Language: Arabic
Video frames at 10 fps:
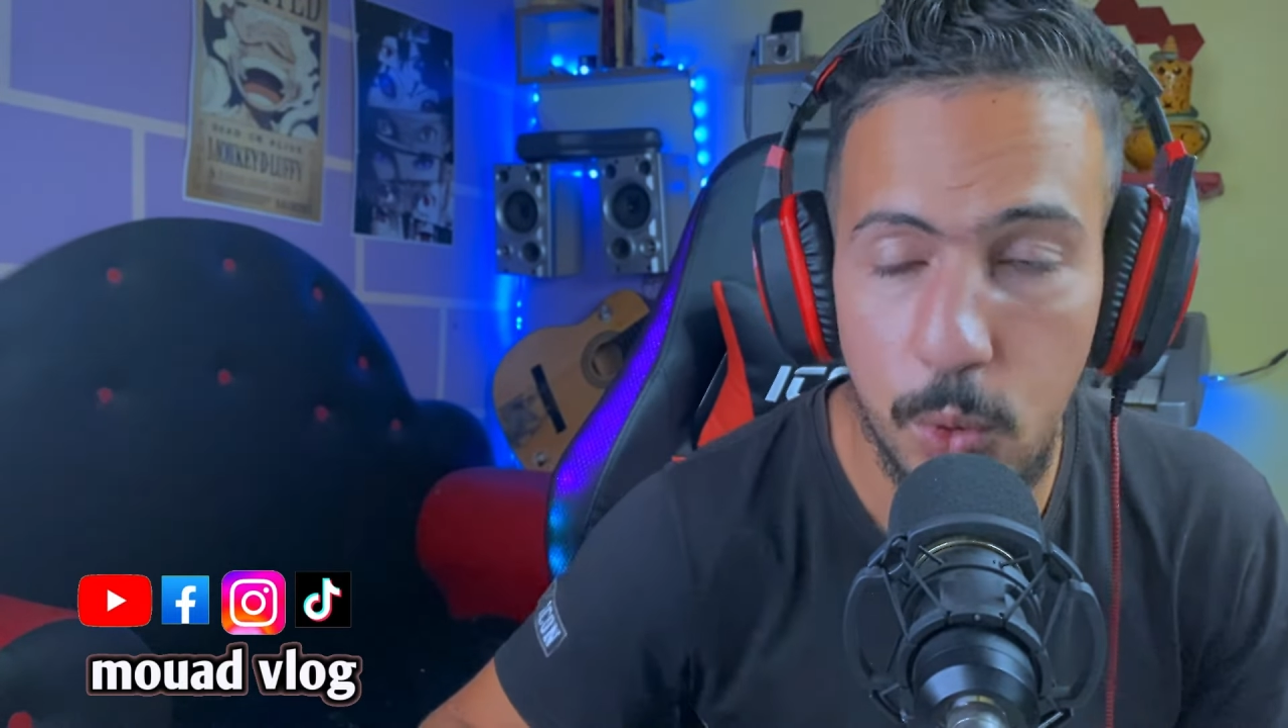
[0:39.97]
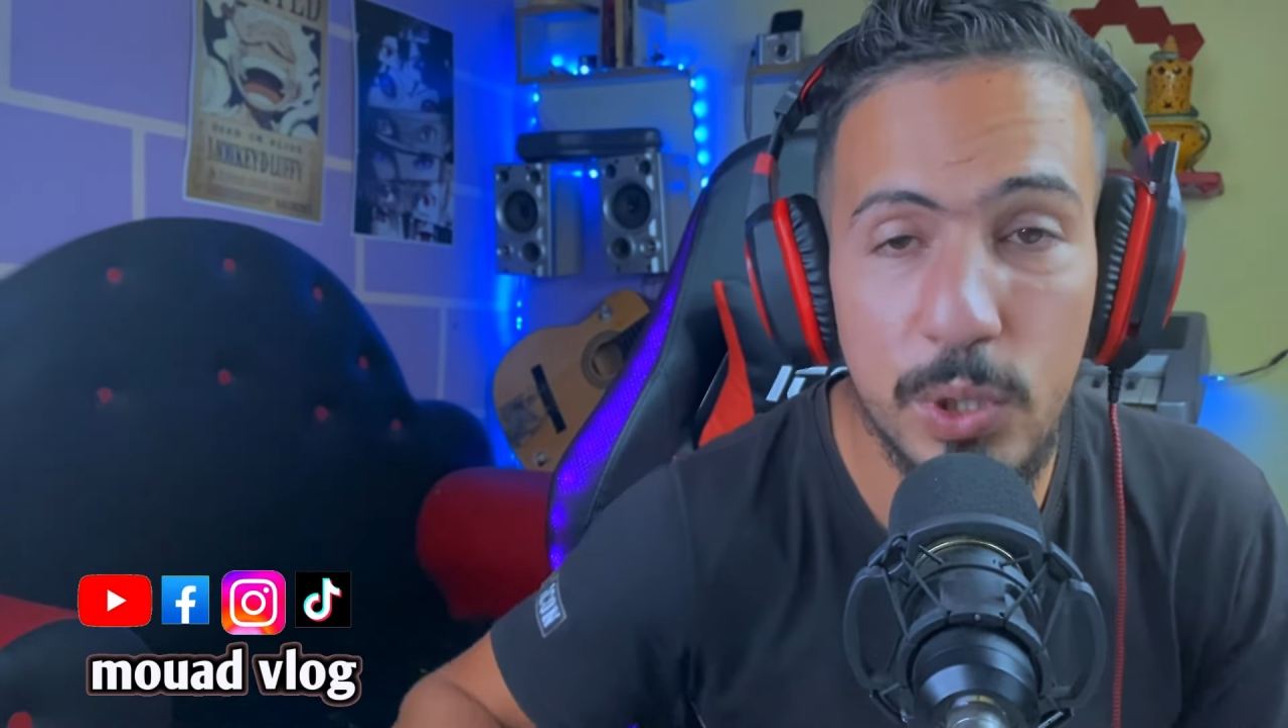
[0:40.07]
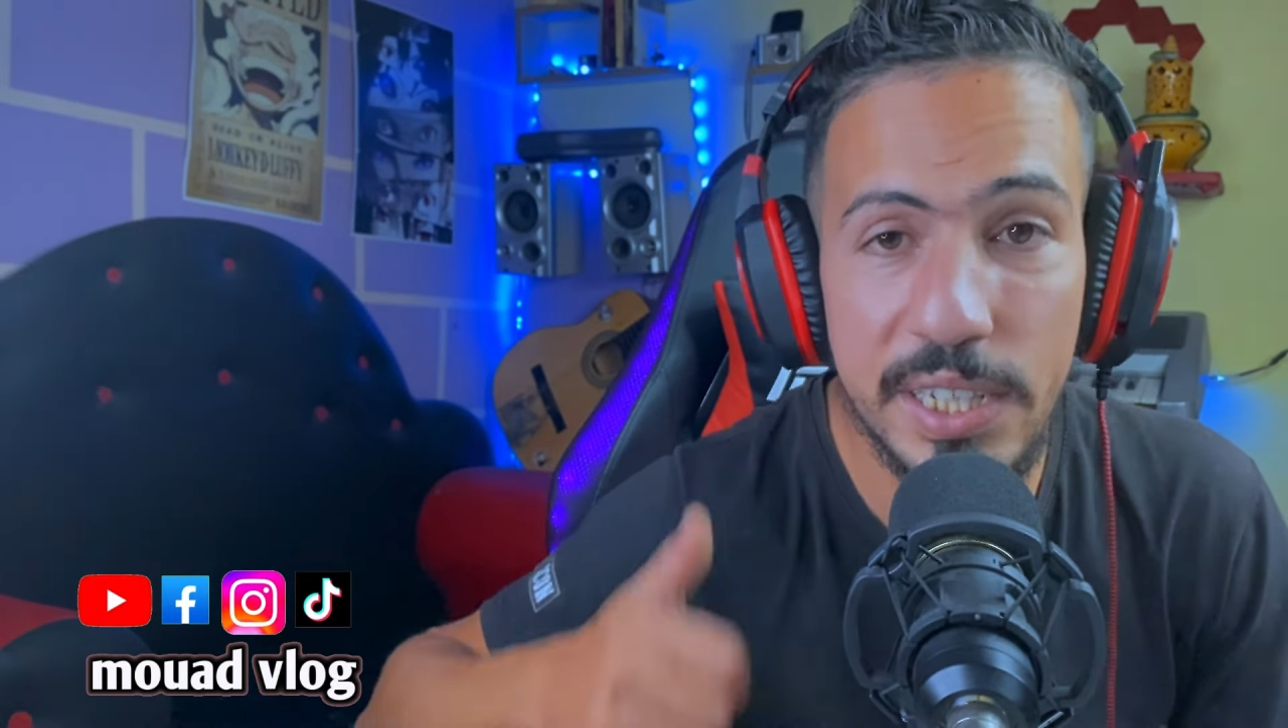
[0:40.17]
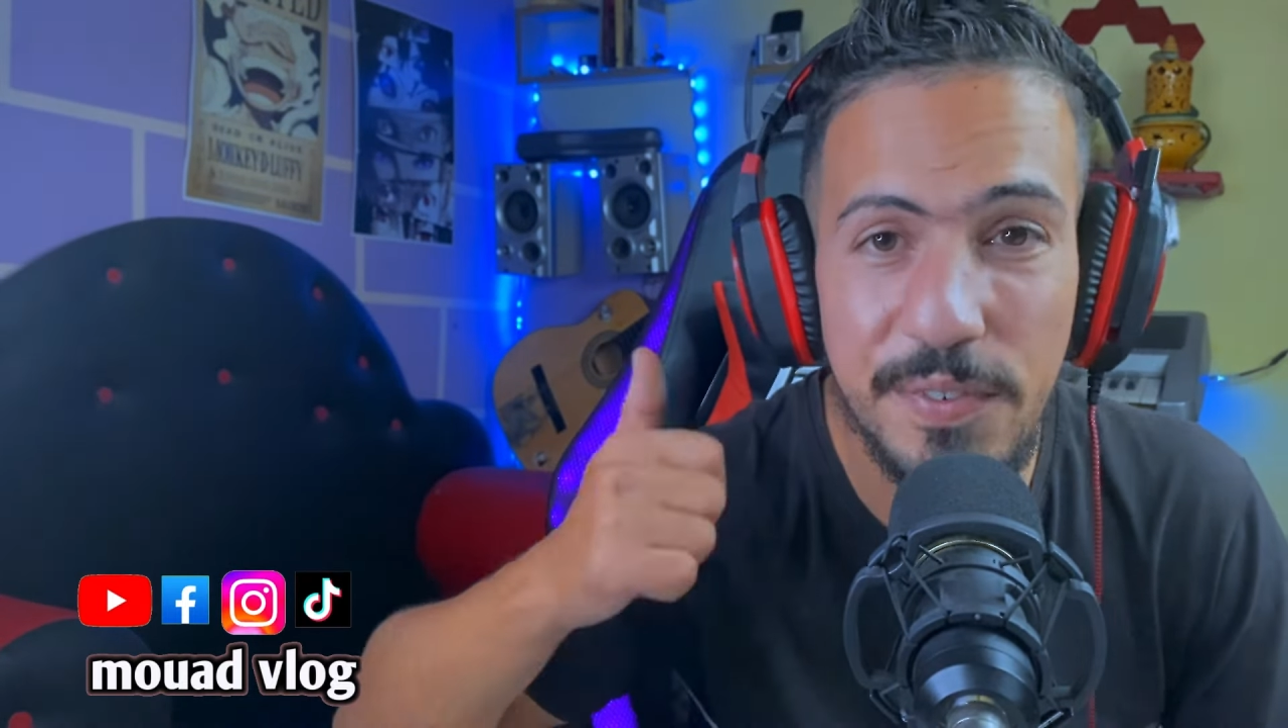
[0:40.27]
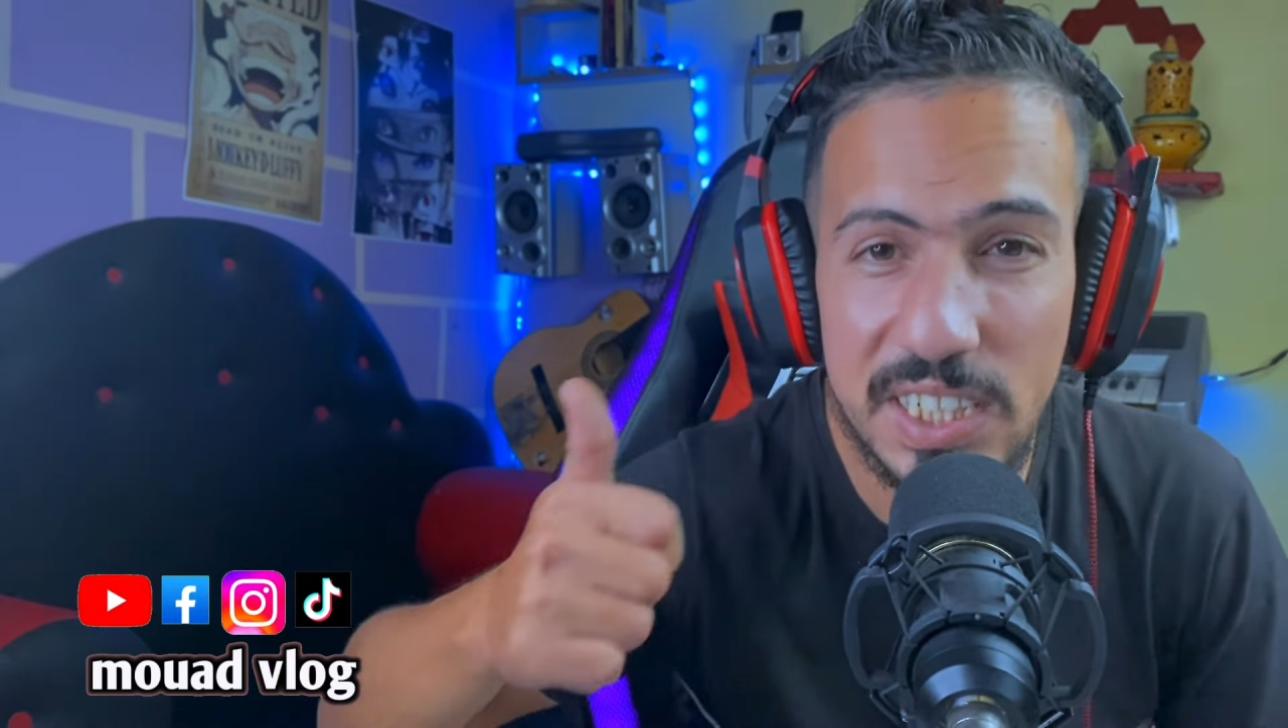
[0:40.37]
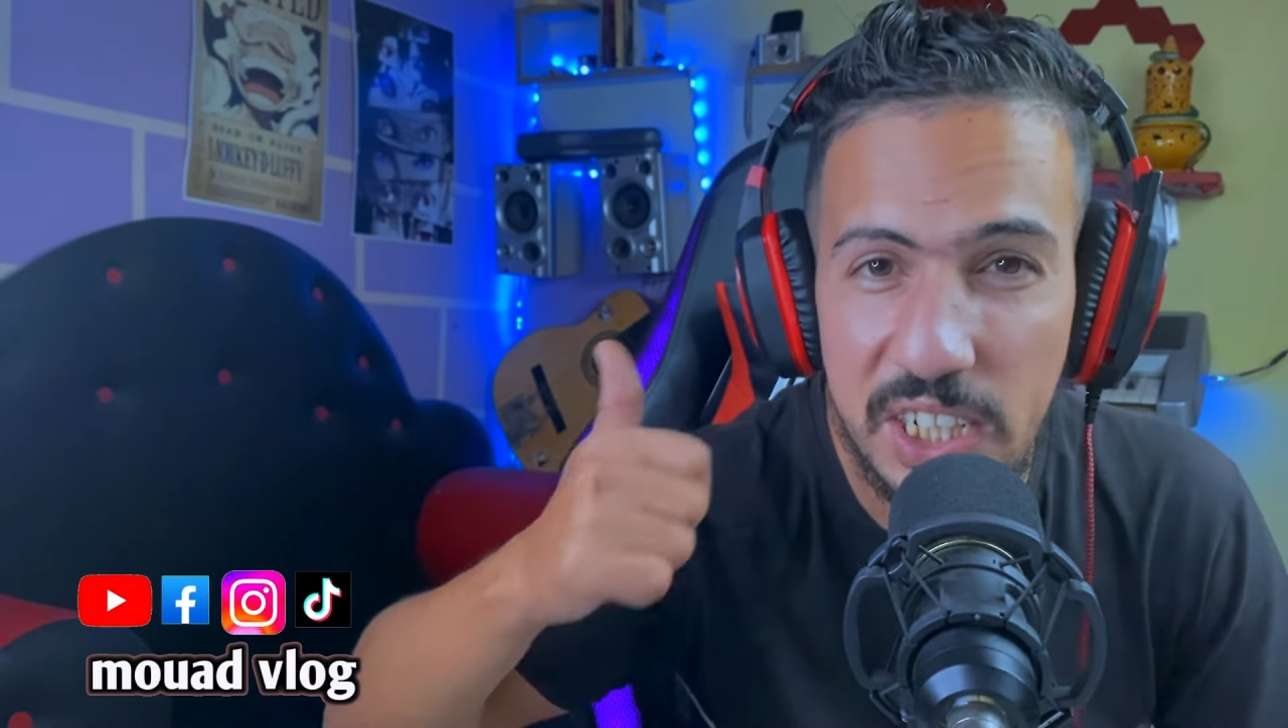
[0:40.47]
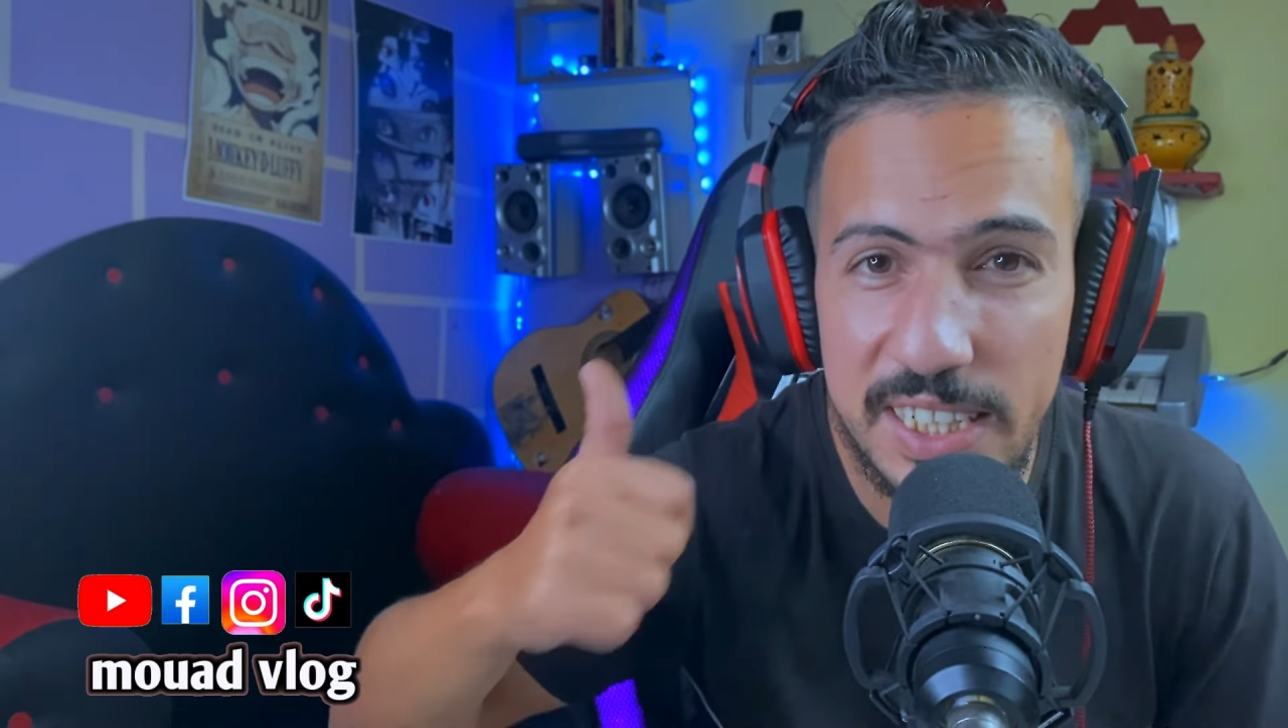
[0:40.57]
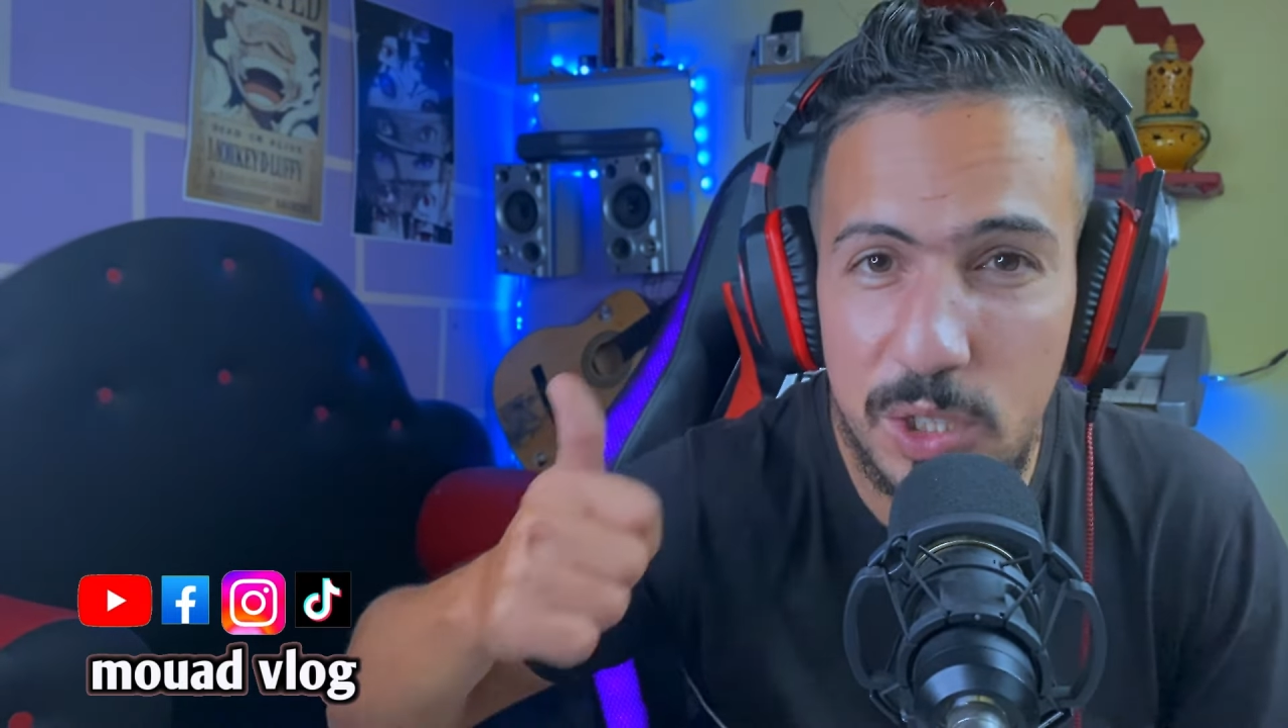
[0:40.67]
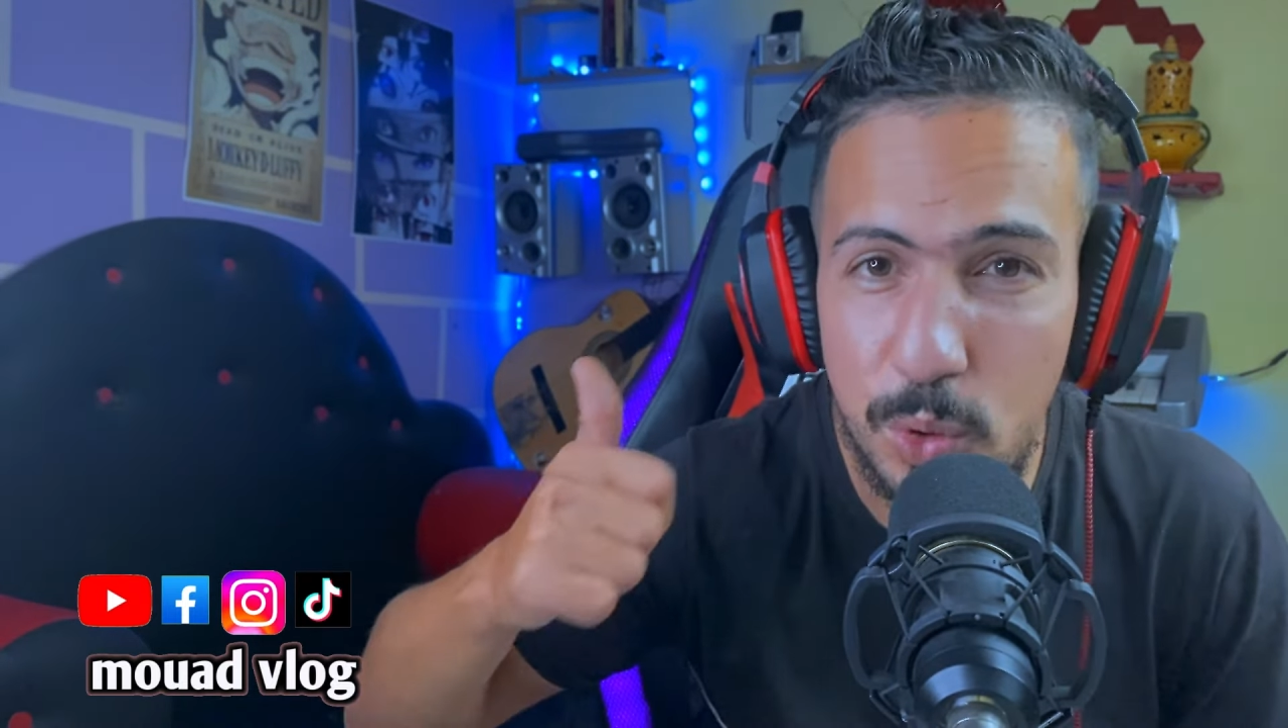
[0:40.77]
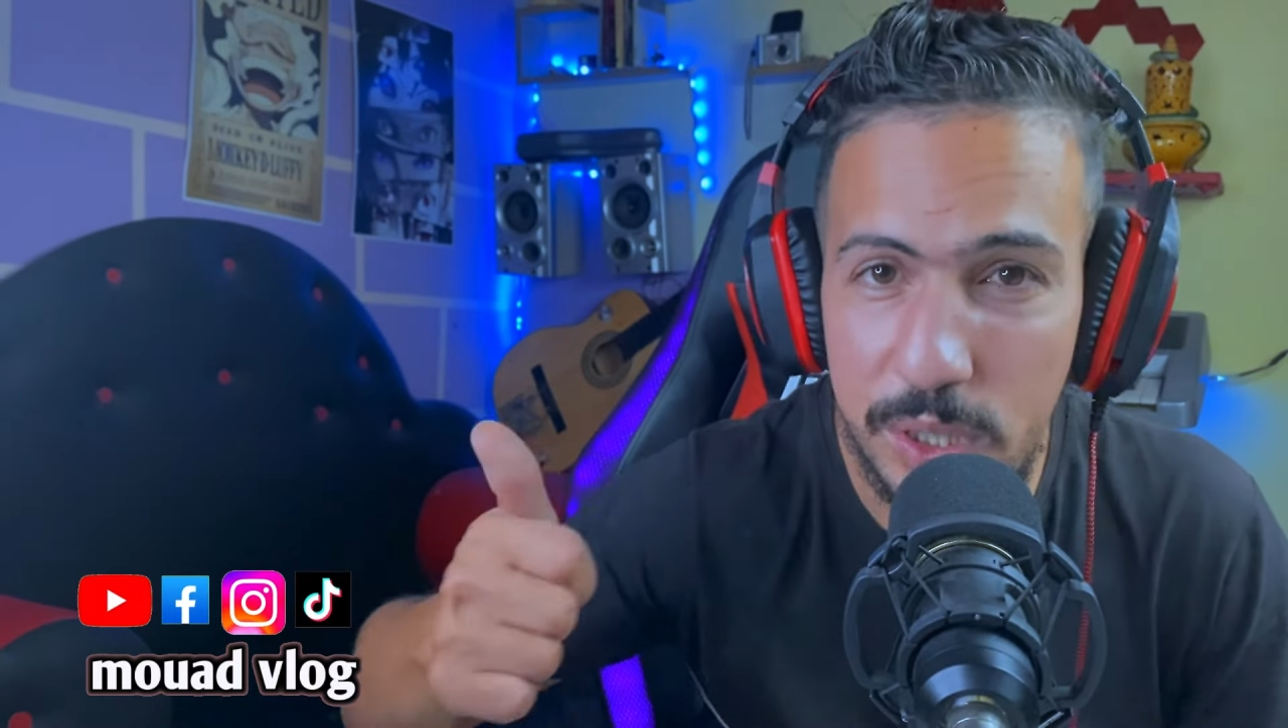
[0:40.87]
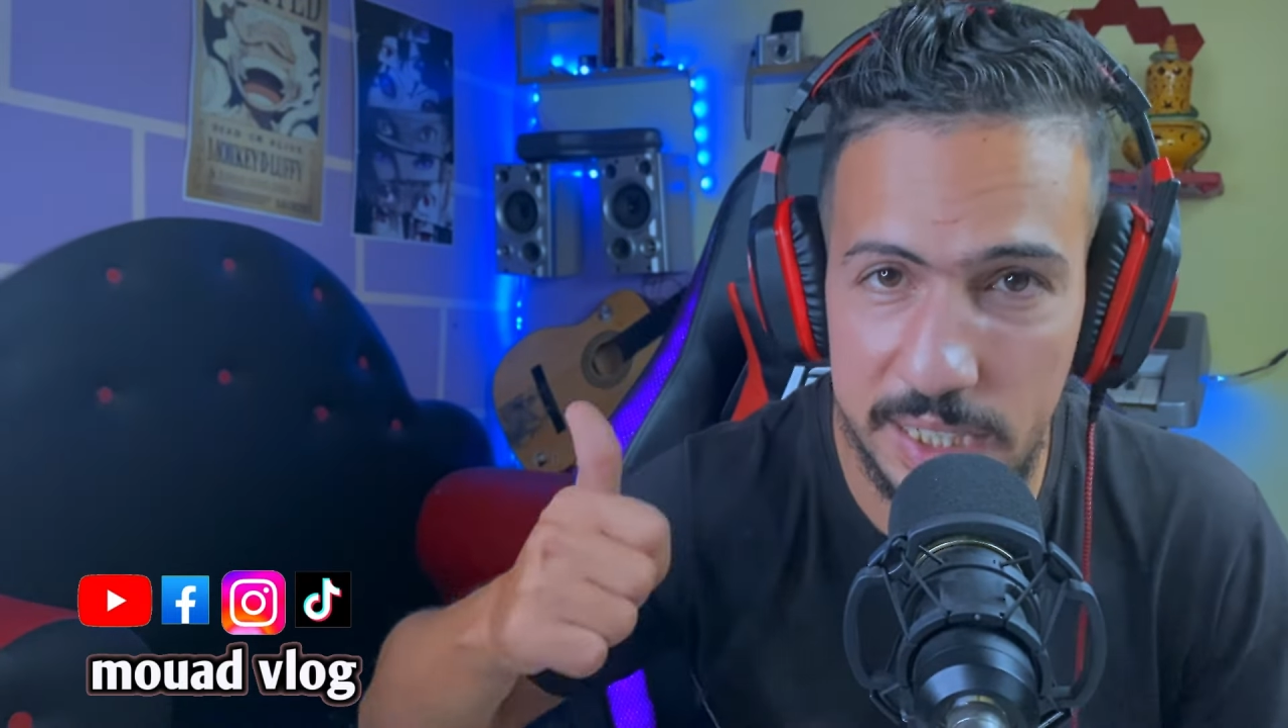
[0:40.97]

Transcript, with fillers: وكيفاش غادي تكون